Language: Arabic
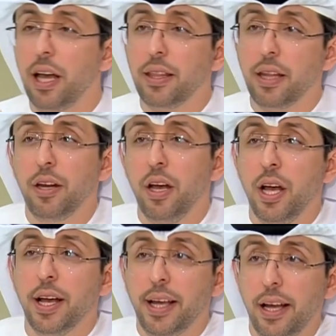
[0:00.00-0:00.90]
أيضا
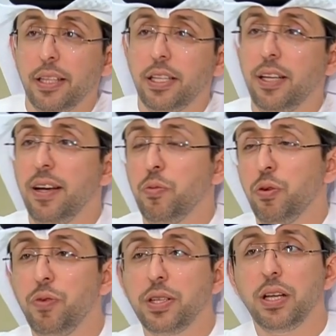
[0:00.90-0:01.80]
كندية
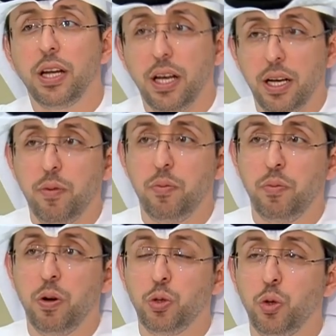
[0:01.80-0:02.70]
منفصلة
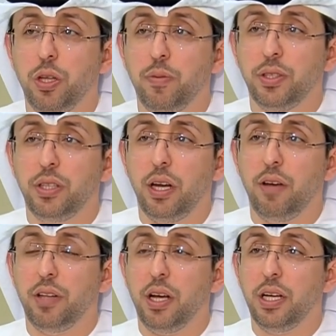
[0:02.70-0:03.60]
موجودة ما شاء
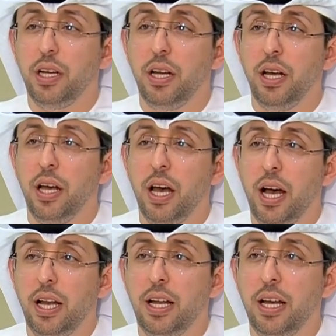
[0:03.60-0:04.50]
الله داخل
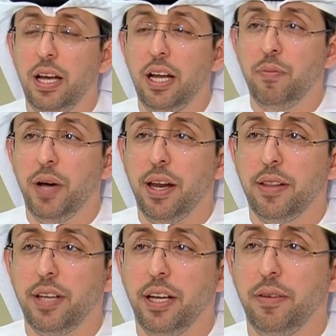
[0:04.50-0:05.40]

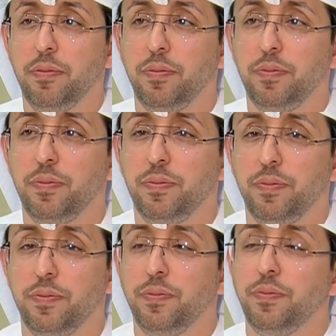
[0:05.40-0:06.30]
المعرض صحيح؟ صحيح
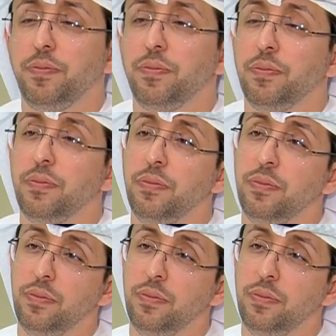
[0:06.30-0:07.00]
في 50 شركه